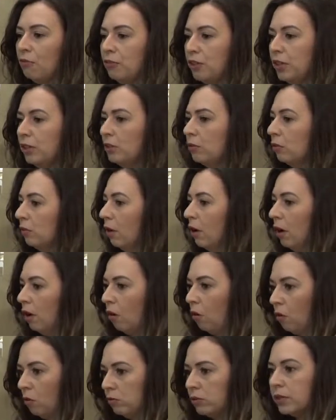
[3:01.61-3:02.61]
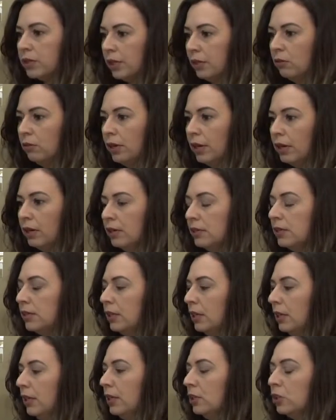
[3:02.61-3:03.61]
o vidro com
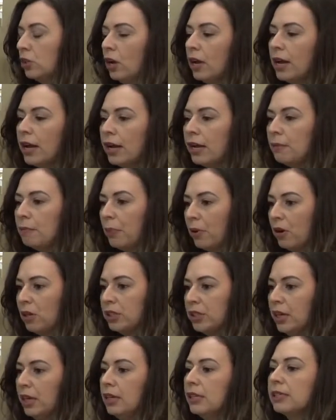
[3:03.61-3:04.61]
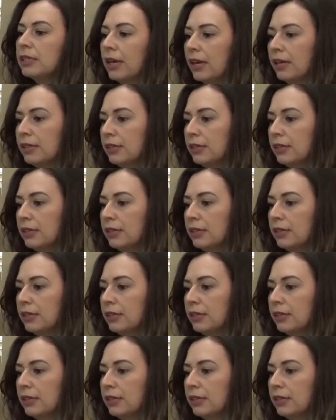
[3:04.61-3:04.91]
segurança e só ele pode realizar